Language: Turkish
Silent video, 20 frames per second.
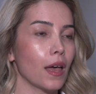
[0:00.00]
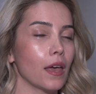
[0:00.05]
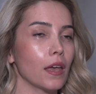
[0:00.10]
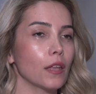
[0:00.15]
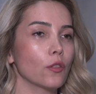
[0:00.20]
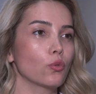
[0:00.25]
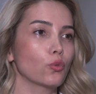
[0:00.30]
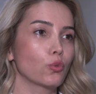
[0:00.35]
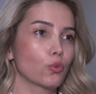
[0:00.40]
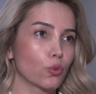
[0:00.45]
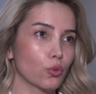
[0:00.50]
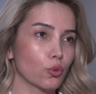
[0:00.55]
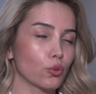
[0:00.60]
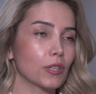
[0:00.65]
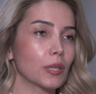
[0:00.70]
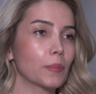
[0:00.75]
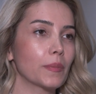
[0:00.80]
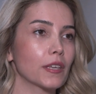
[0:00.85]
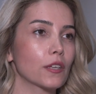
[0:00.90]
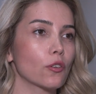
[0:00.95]
En uygunu
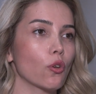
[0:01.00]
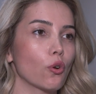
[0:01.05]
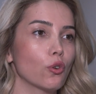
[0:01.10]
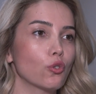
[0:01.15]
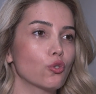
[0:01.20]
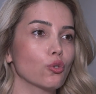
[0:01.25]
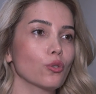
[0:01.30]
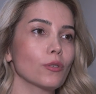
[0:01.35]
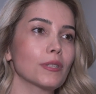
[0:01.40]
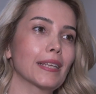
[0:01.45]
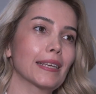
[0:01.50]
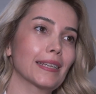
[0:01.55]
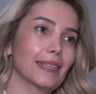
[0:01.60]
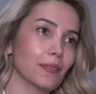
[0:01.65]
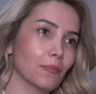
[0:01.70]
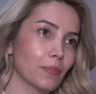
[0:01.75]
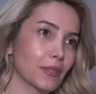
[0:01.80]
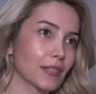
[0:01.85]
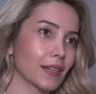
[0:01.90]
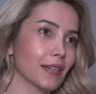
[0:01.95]
tabii ki önce onu
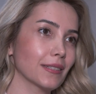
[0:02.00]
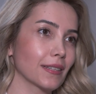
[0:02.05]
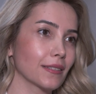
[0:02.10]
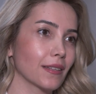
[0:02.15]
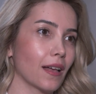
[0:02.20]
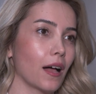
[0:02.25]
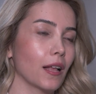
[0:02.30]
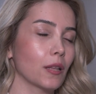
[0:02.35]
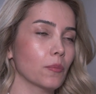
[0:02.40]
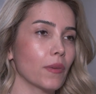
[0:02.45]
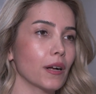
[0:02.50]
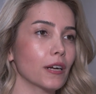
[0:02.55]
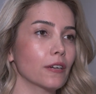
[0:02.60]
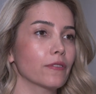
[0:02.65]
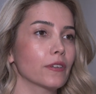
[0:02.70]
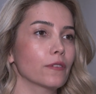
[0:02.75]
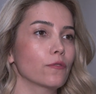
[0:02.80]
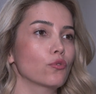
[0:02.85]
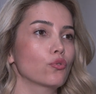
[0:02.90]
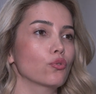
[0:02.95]
serin bir alana
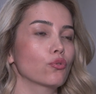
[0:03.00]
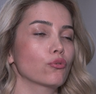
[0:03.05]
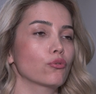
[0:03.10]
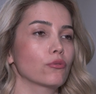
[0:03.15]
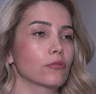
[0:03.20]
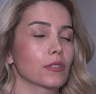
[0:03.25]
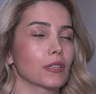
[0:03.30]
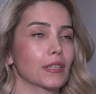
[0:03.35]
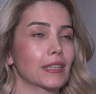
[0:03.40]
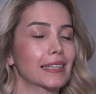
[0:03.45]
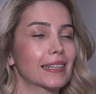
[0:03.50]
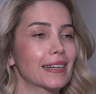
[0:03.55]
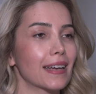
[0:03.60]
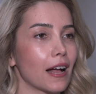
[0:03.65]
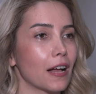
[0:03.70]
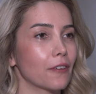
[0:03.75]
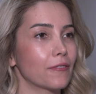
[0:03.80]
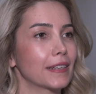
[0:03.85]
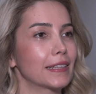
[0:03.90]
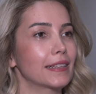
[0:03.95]
almak ve vücuttaki
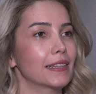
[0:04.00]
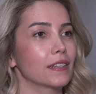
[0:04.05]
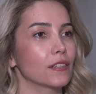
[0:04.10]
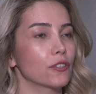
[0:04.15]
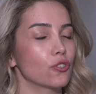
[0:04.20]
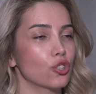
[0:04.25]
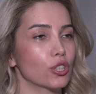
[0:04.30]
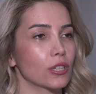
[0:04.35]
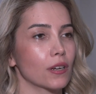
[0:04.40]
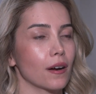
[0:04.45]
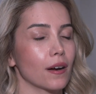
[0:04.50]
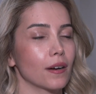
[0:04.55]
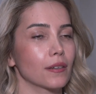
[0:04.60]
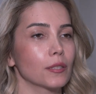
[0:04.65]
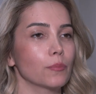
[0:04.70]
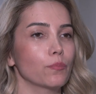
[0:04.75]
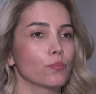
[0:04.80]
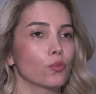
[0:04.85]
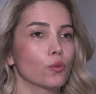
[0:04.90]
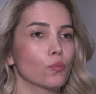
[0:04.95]
kıyafetlerini
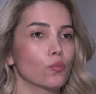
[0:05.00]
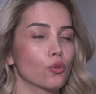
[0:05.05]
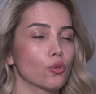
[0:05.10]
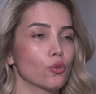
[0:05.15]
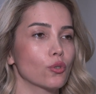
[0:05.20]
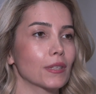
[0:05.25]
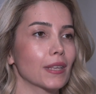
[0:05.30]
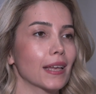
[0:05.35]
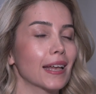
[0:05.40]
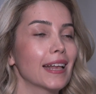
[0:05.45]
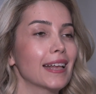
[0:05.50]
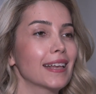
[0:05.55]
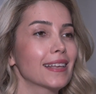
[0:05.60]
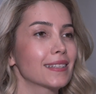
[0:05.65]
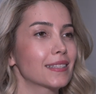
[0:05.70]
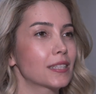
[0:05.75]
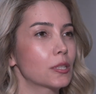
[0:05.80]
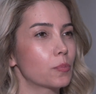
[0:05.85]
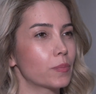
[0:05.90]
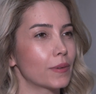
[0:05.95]
çıkartıp mümkünse
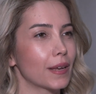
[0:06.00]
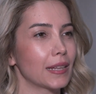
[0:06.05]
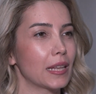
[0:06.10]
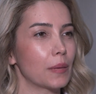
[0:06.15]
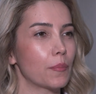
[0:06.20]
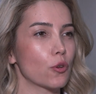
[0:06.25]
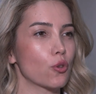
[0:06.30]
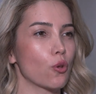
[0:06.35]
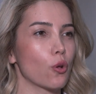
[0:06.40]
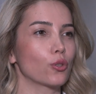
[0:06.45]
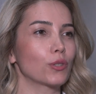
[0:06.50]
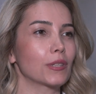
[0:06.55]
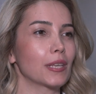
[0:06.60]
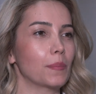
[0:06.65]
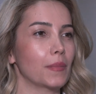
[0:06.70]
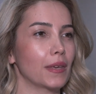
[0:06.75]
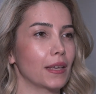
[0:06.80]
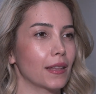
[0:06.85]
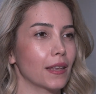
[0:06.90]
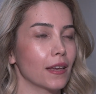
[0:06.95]
spreyleme
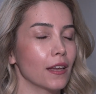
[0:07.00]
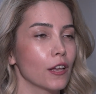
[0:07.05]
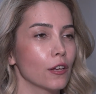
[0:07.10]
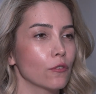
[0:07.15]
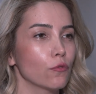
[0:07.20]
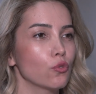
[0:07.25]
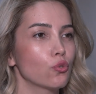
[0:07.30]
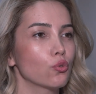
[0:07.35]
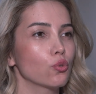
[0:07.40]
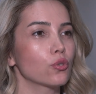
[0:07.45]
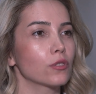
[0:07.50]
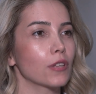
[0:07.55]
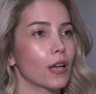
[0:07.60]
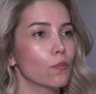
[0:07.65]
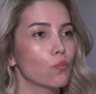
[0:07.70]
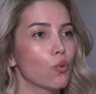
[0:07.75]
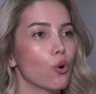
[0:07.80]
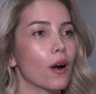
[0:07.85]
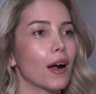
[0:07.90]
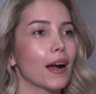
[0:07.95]
yöntemiyle
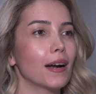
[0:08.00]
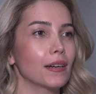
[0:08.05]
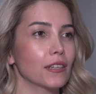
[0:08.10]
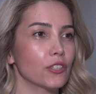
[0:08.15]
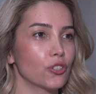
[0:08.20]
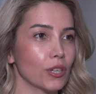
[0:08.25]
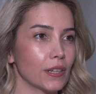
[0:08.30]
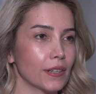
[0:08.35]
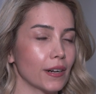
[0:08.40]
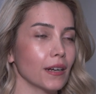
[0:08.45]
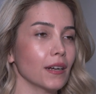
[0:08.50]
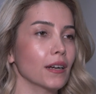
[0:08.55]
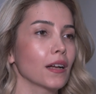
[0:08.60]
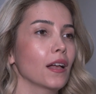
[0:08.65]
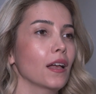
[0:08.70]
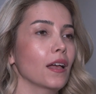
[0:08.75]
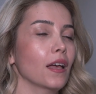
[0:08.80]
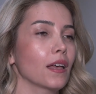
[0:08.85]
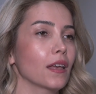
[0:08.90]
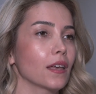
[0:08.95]
vücuttan buharlaşarak
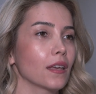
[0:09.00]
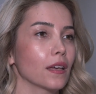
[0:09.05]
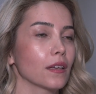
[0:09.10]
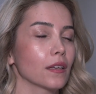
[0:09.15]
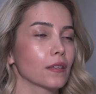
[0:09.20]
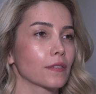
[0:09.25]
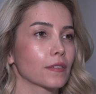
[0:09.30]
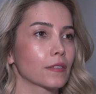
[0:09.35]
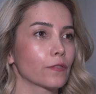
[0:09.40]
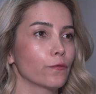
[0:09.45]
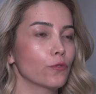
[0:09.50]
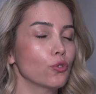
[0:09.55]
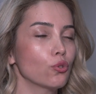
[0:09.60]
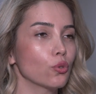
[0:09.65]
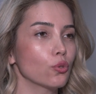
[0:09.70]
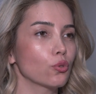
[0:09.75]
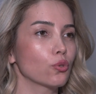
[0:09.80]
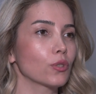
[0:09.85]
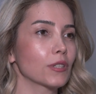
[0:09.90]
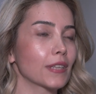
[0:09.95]
e,
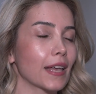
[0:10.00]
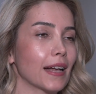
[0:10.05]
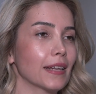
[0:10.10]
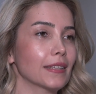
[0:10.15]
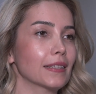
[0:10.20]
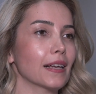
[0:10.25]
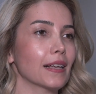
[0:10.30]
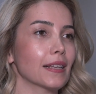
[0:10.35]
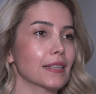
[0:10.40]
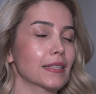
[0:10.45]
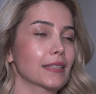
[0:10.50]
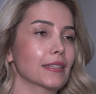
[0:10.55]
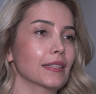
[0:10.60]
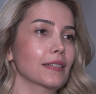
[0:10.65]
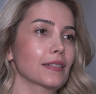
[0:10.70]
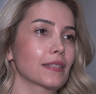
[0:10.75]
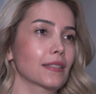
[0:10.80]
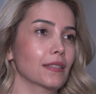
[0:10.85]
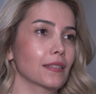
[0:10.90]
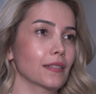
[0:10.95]
vücudun kendi
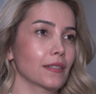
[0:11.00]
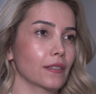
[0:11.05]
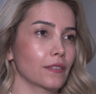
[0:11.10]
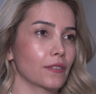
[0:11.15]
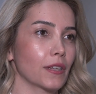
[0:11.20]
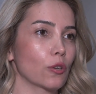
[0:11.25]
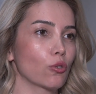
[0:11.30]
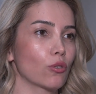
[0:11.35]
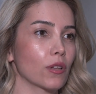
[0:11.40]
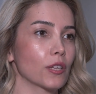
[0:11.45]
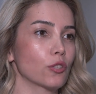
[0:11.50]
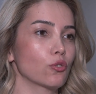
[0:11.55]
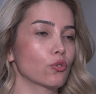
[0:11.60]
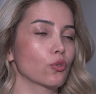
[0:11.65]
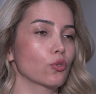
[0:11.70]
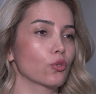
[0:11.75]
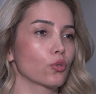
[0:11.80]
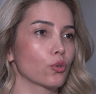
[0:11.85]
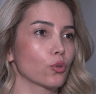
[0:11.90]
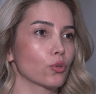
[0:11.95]
aslında ısı
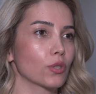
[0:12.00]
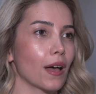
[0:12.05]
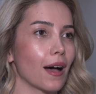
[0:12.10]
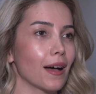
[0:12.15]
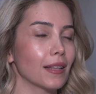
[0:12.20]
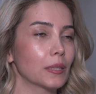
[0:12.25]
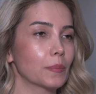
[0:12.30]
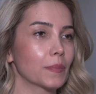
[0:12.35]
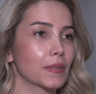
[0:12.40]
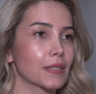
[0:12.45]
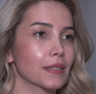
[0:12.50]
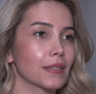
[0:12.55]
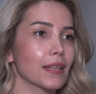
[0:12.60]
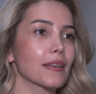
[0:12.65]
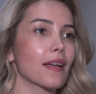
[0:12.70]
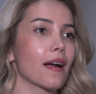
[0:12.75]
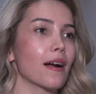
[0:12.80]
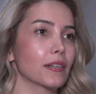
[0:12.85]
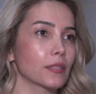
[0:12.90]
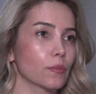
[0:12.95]
regülasyonunu sağlamasına
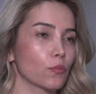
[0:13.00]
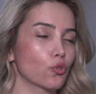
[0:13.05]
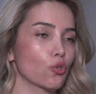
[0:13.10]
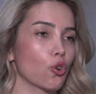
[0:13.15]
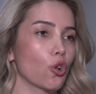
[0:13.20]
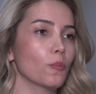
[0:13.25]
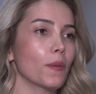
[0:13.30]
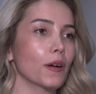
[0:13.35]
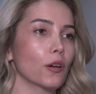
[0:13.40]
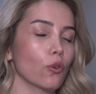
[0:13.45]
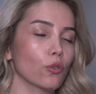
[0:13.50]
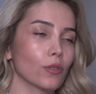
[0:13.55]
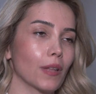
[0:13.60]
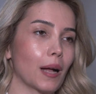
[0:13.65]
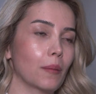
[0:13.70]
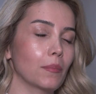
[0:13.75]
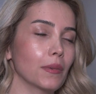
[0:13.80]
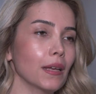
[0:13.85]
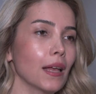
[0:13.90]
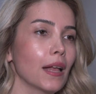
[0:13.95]
yardımcı olmak
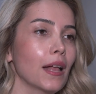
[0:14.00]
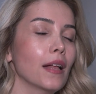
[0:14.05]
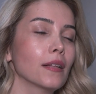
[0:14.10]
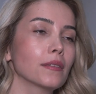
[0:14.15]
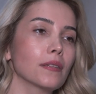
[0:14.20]
önemli.